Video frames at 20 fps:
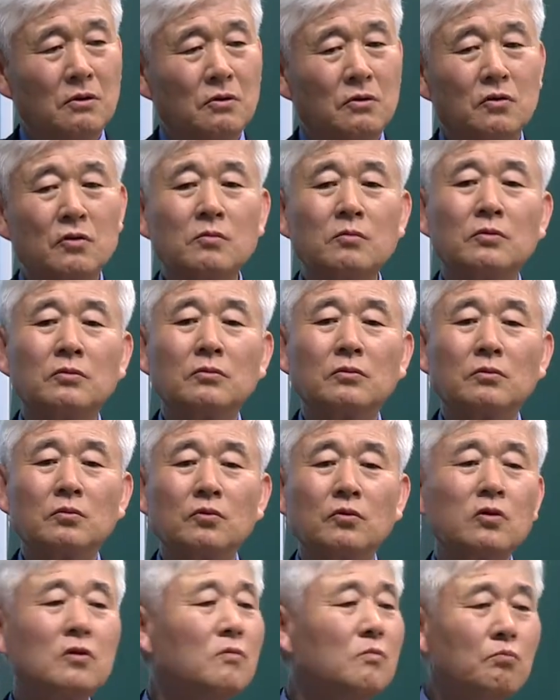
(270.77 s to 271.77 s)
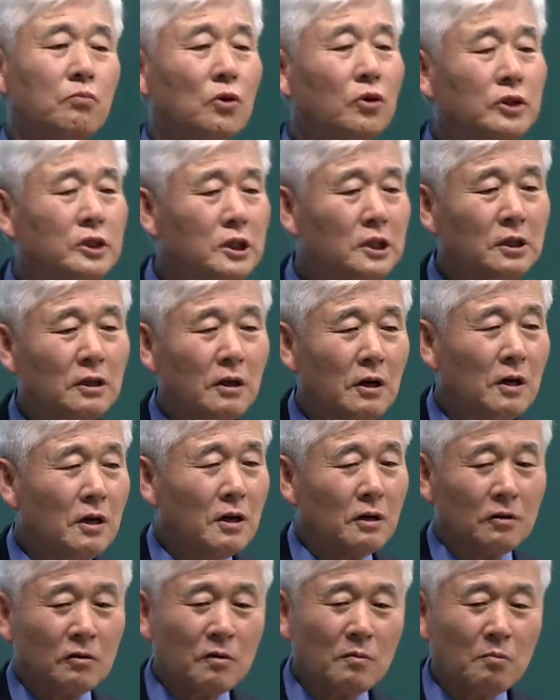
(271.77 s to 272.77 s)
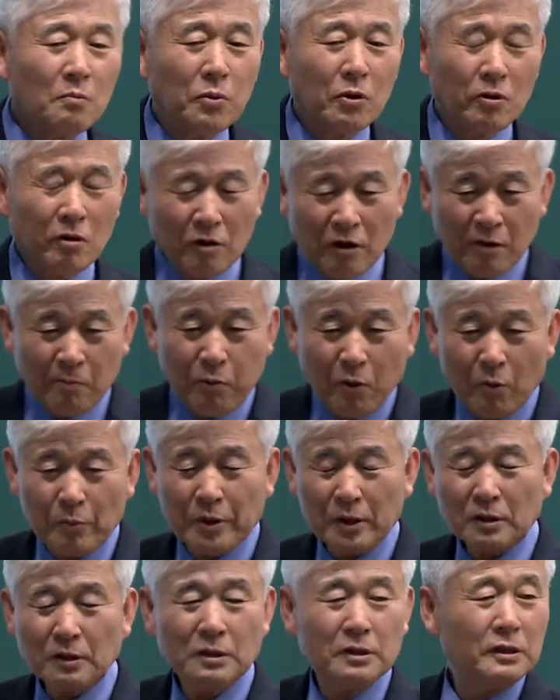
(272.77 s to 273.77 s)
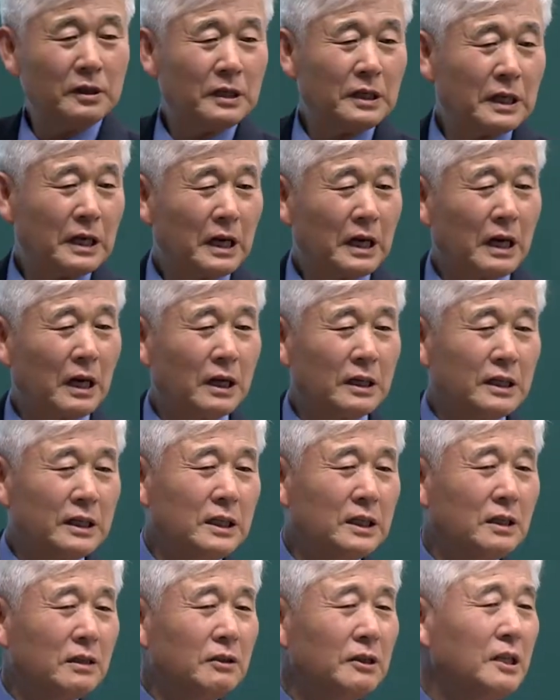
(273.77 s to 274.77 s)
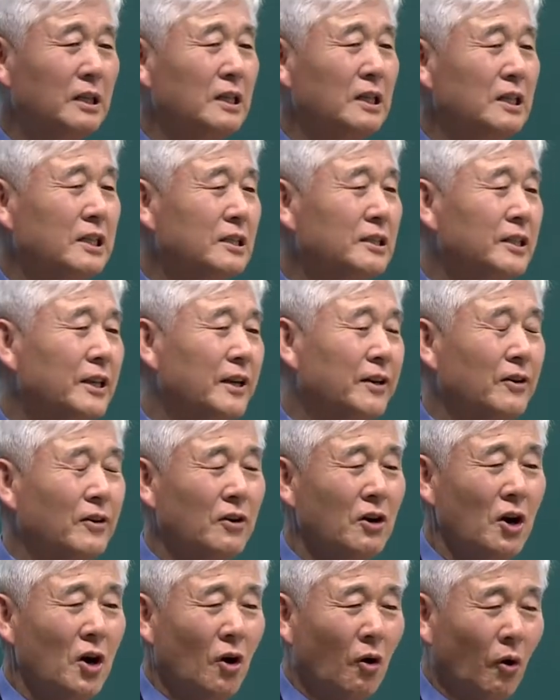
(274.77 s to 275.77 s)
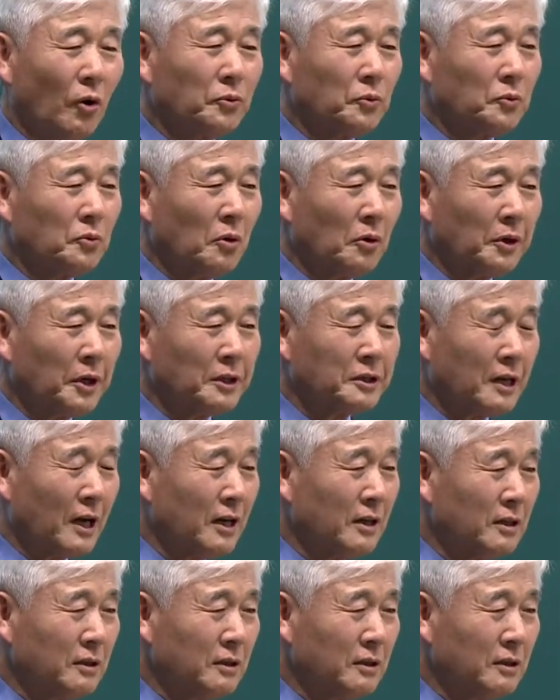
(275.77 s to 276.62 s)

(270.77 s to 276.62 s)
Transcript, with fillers: 그러면 그럼 뭐지? 그럼 뭘 보면 그 인간이 일생을 어떻게 살